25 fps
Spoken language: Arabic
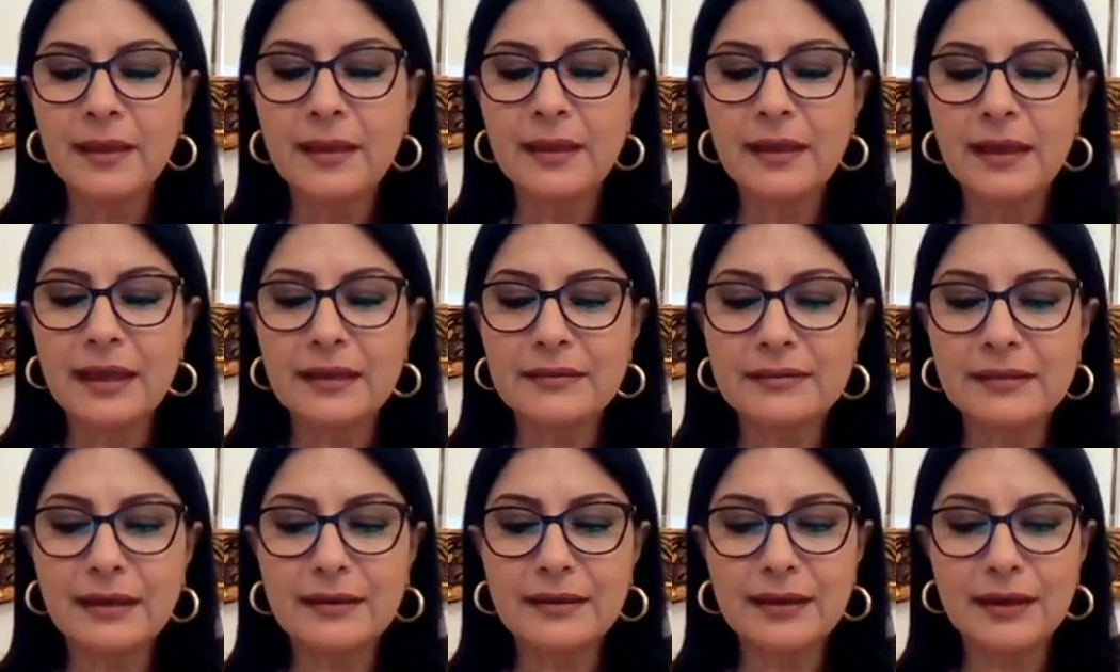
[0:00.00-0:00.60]

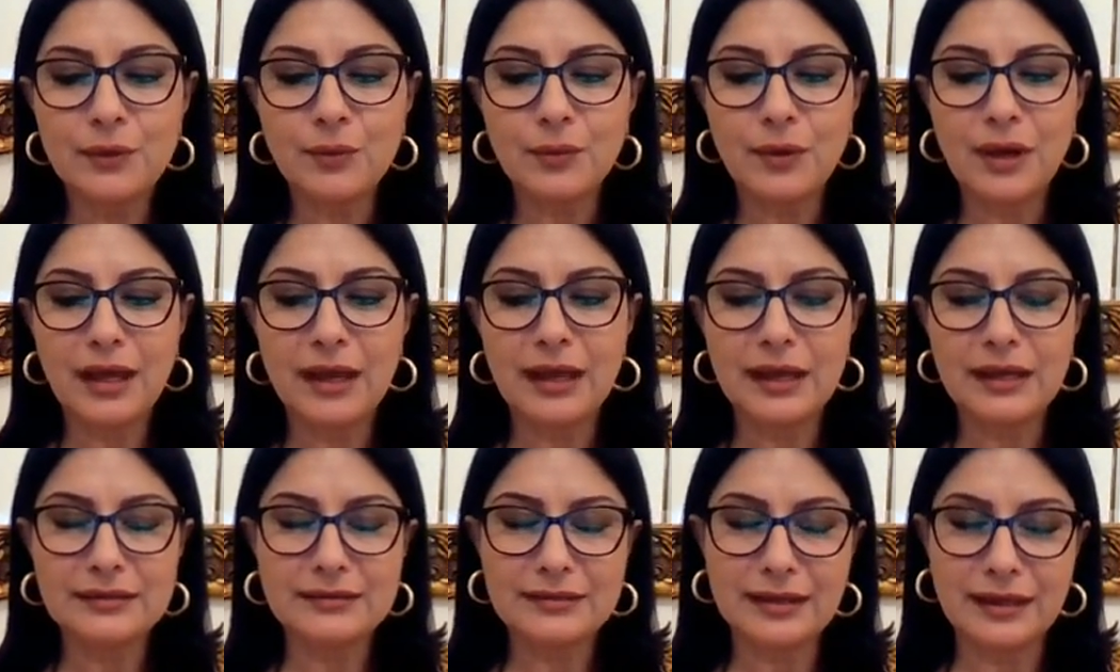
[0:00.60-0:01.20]
الاثنين
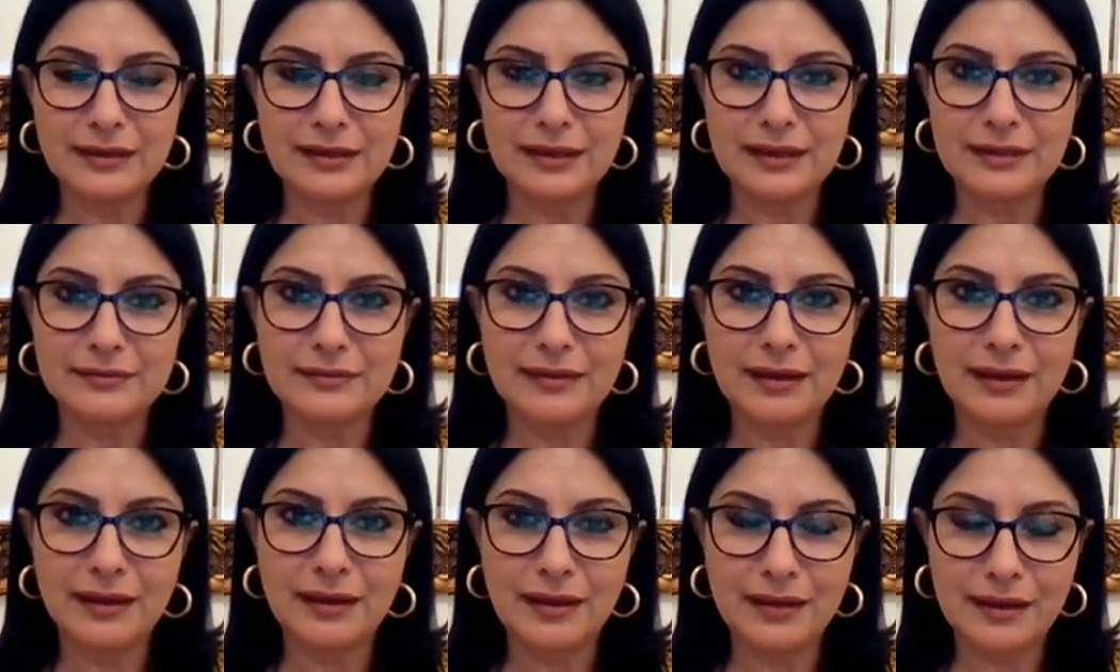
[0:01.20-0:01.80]

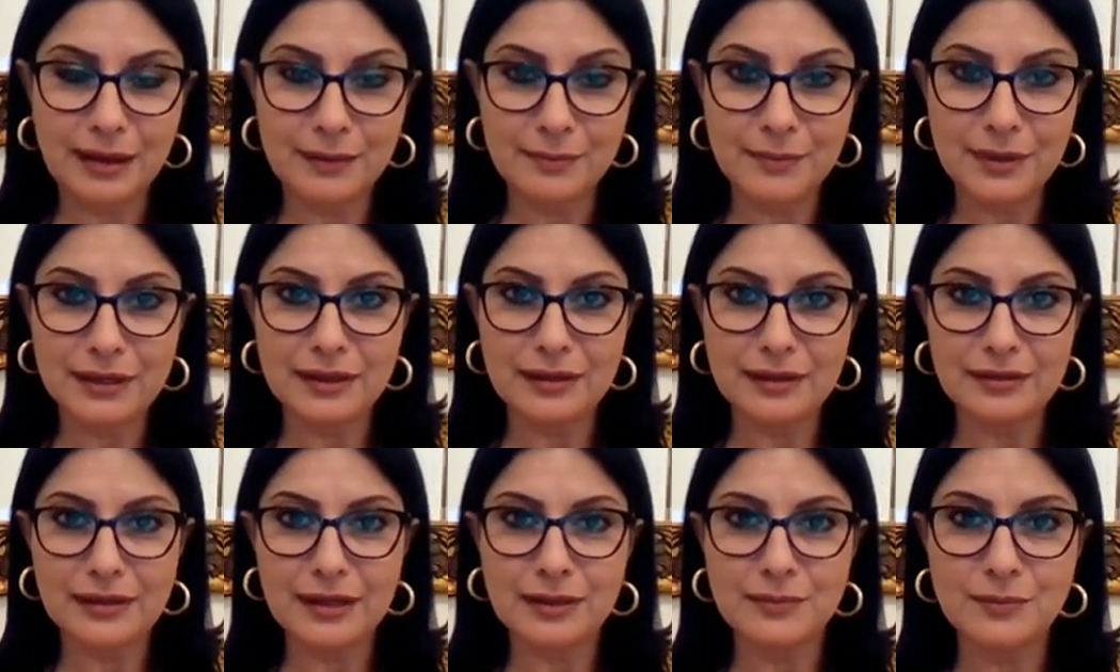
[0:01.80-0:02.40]
والثلاثة القمر
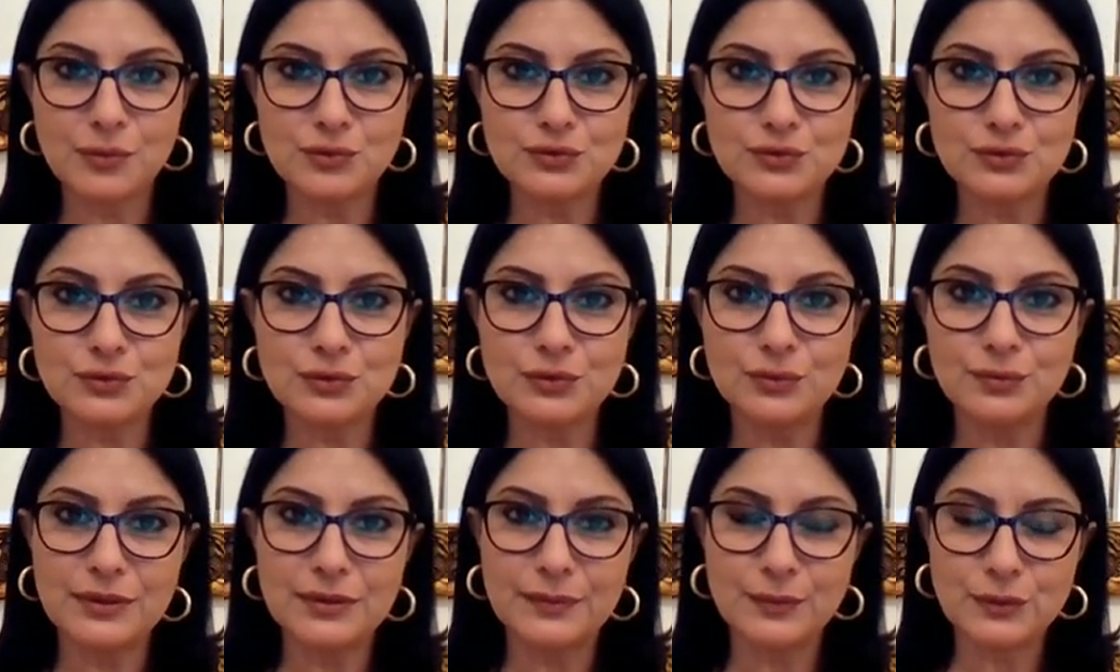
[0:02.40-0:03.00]
إذا
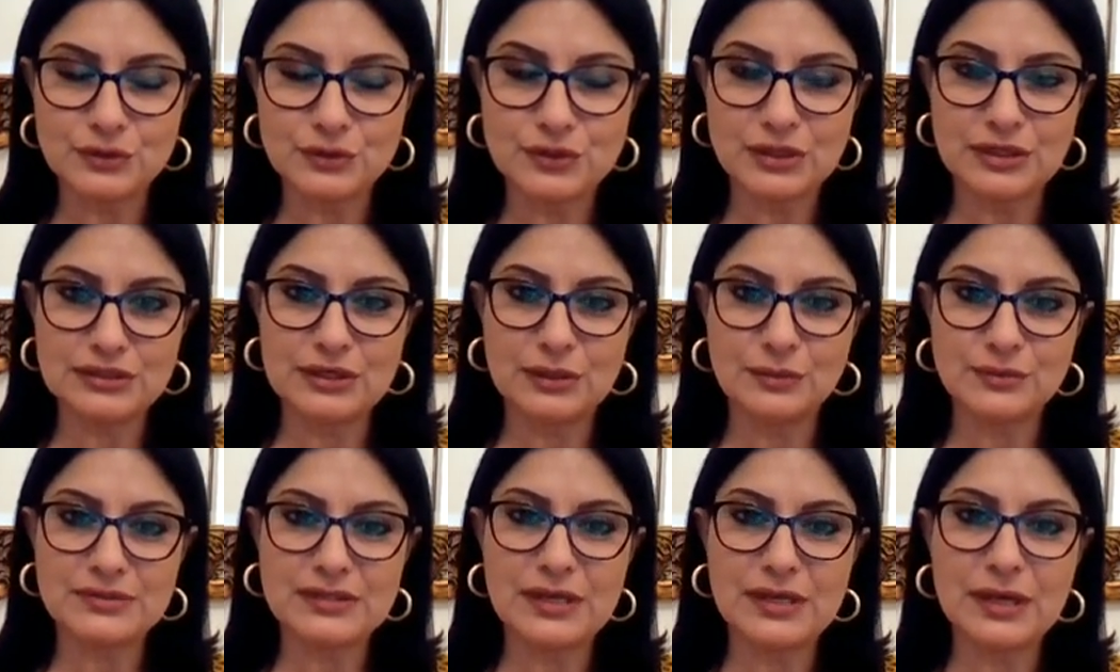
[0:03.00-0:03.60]
موجود ببرج
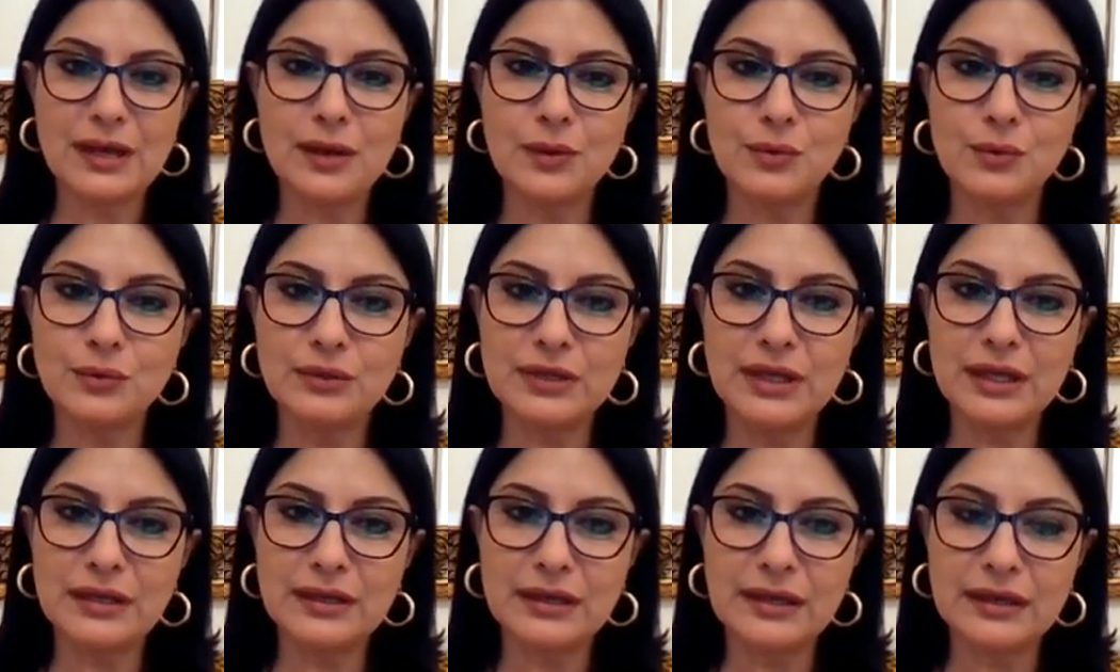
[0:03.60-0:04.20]
الجوزاء
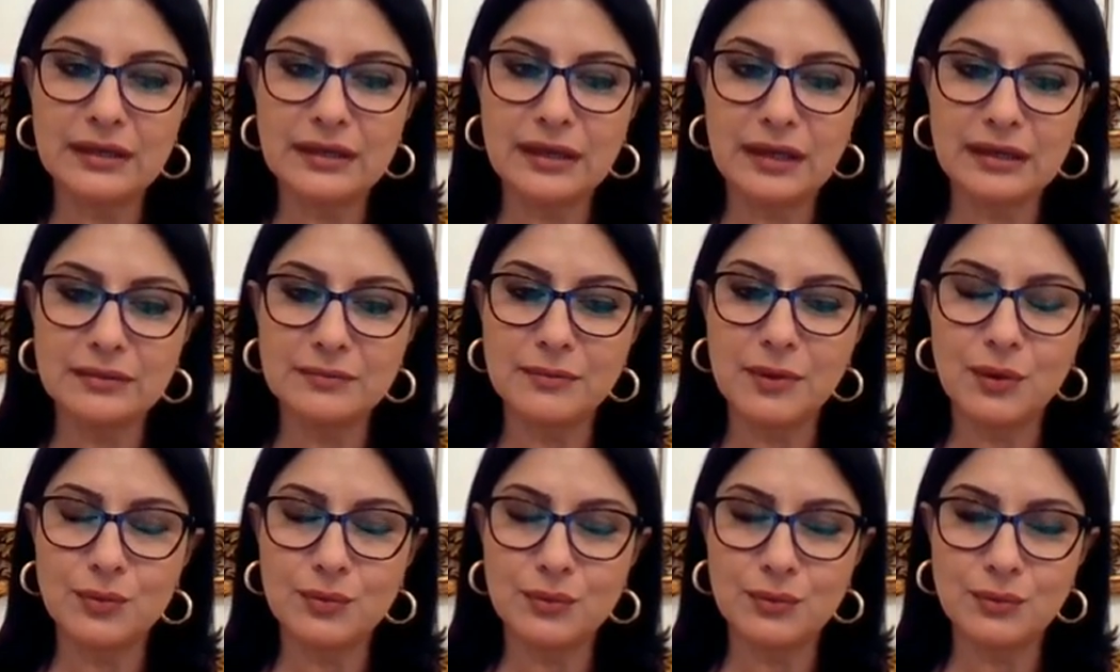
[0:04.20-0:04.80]
هنالك عند
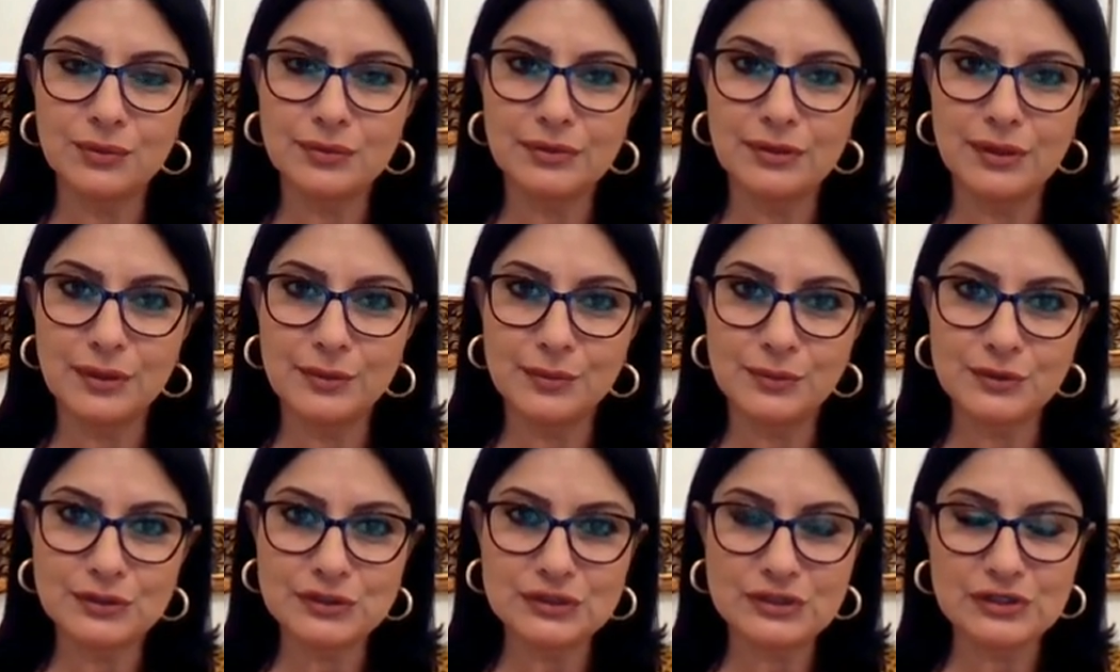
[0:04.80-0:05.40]
مولود
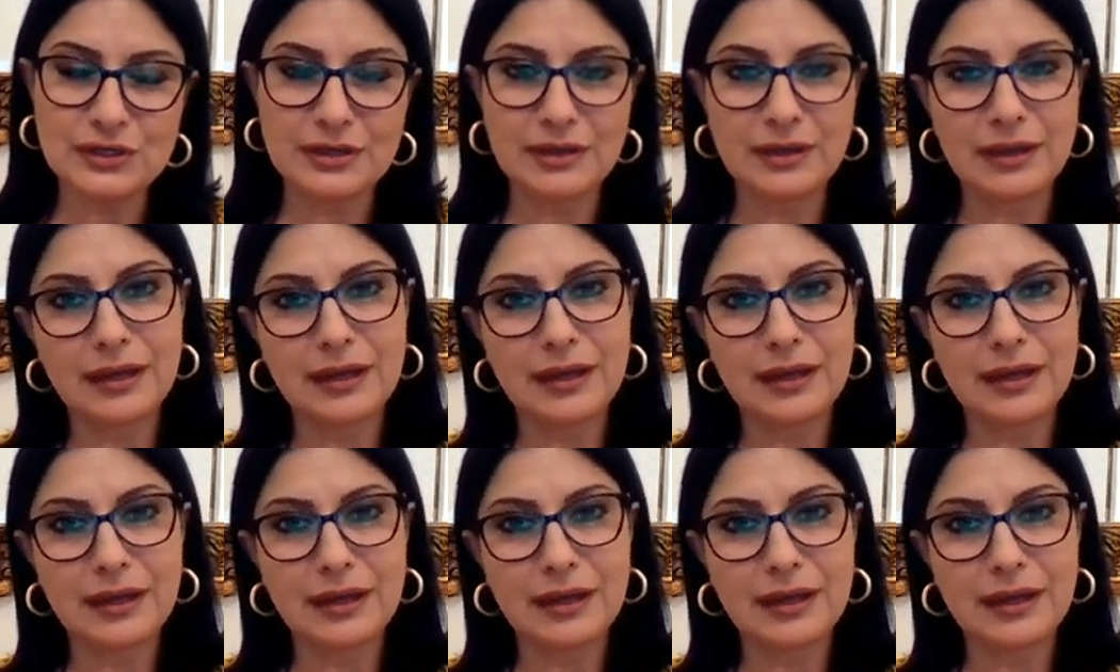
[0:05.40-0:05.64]
برج